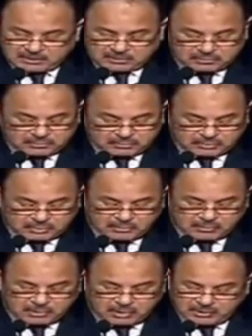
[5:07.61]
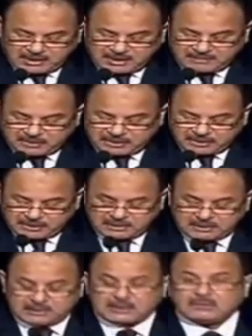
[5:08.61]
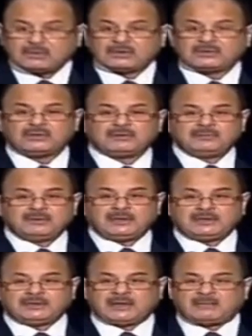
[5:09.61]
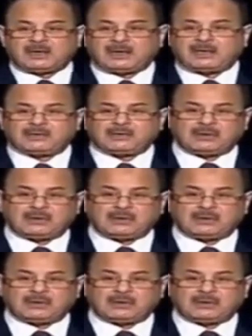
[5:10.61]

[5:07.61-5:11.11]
تروع الآمنين وتدمي ضمائر الأمم